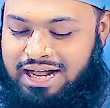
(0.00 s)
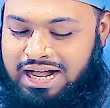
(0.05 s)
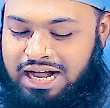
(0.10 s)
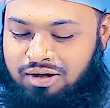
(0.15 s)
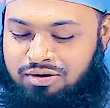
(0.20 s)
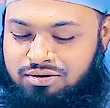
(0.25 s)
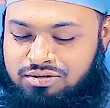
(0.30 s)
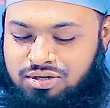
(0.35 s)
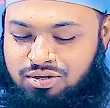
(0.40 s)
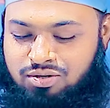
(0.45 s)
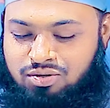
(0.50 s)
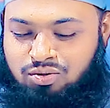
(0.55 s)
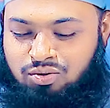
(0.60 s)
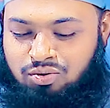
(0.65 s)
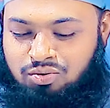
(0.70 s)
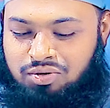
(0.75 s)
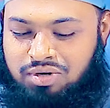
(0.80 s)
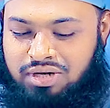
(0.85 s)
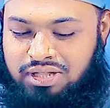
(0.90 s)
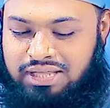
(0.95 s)
কাগজের
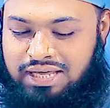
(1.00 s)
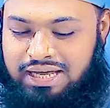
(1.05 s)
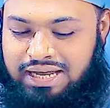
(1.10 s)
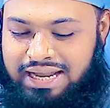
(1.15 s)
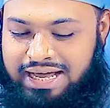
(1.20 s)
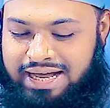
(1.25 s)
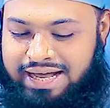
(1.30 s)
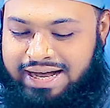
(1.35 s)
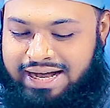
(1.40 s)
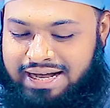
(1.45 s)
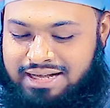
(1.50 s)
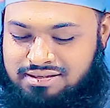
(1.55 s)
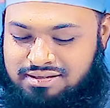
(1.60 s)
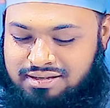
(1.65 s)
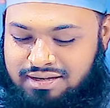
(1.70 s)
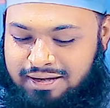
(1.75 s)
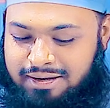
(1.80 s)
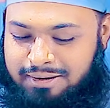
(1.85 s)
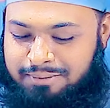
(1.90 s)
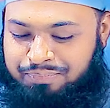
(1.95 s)
টুকরা দিয়ে লেখা
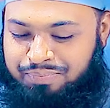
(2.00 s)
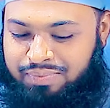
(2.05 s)
আছে